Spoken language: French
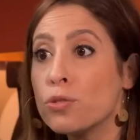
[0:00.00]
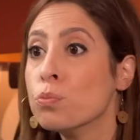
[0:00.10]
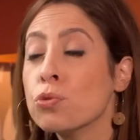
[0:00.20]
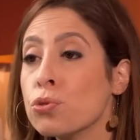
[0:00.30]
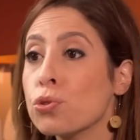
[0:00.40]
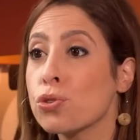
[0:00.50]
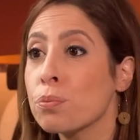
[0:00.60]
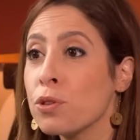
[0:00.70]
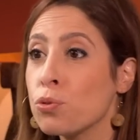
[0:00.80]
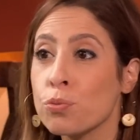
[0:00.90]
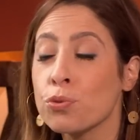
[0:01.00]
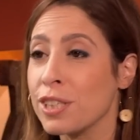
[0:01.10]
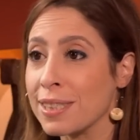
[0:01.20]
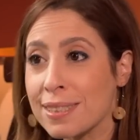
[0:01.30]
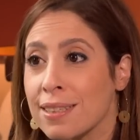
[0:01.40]
du monde, au sommet du monde il
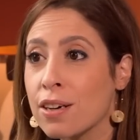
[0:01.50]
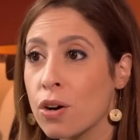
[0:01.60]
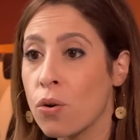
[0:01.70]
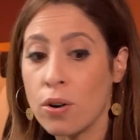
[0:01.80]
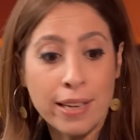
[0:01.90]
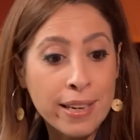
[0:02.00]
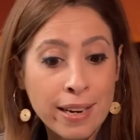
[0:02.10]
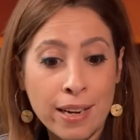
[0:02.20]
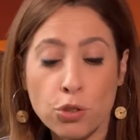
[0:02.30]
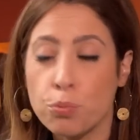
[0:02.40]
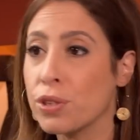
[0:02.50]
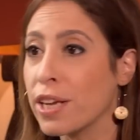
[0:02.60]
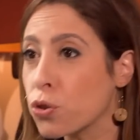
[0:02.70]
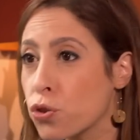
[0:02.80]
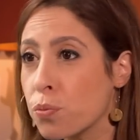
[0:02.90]
y a cinq ans, et là, depuis
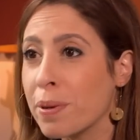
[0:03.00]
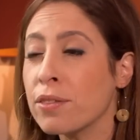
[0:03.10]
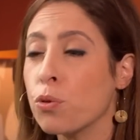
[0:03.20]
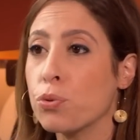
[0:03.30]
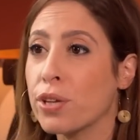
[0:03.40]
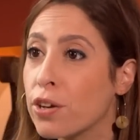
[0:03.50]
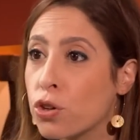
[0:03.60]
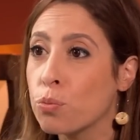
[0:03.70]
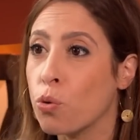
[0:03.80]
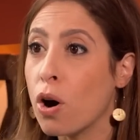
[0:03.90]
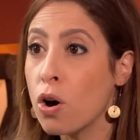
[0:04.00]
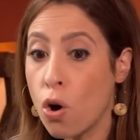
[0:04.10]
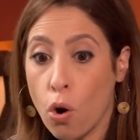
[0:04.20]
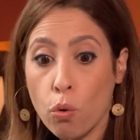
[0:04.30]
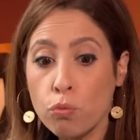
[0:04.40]
quelques semaines, depuis quelques mois,
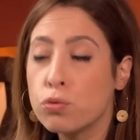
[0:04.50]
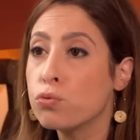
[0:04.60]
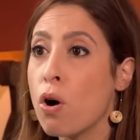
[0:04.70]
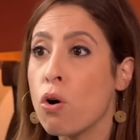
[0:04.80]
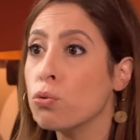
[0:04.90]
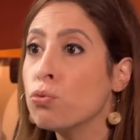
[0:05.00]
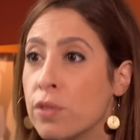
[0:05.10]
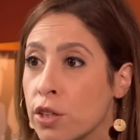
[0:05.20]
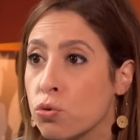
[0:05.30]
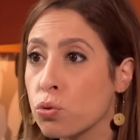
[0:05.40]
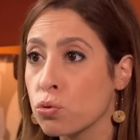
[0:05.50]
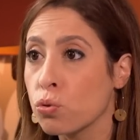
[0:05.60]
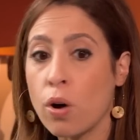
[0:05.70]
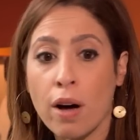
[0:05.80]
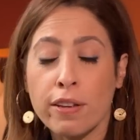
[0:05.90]
on vous voit en une des
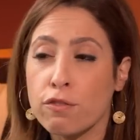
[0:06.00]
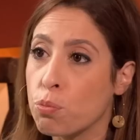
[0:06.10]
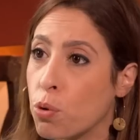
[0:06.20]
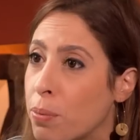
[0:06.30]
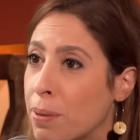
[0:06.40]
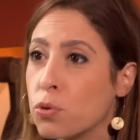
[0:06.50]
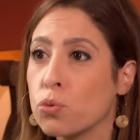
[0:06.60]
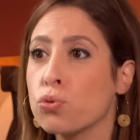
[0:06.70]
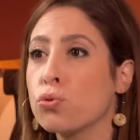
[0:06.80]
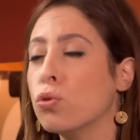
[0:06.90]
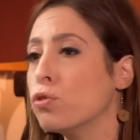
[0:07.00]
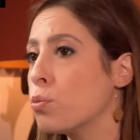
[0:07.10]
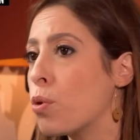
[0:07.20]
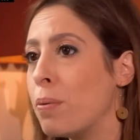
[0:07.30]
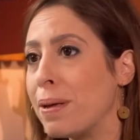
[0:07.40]
journaux avec vos problèmes conjugaux, vos
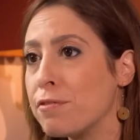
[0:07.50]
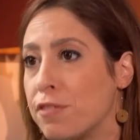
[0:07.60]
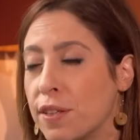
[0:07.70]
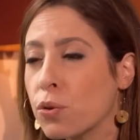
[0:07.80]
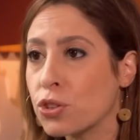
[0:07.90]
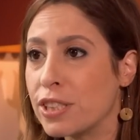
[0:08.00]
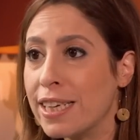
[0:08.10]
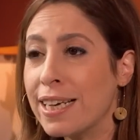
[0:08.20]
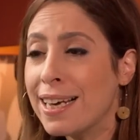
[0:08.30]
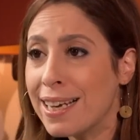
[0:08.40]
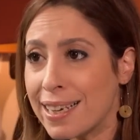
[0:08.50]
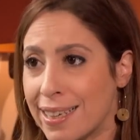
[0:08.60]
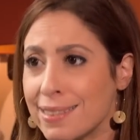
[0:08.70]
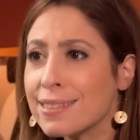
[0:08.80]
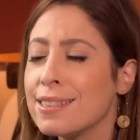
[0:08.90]
problèmes financiers.
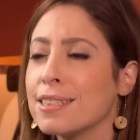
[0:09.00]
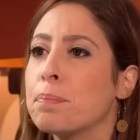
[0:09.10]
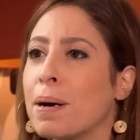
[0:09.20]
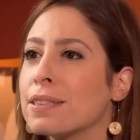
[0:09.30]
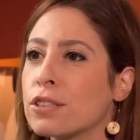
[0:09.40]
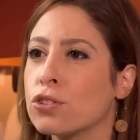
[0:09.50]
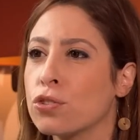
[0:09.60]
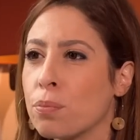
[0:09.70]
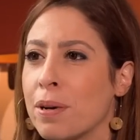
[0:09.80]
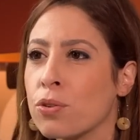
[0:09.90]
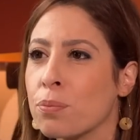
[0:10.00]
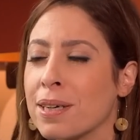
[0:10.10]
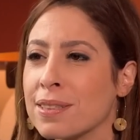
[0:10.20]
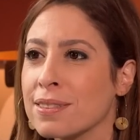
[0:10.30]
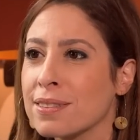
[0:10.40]
Qu'est-ce qui se passe, Thomas Langman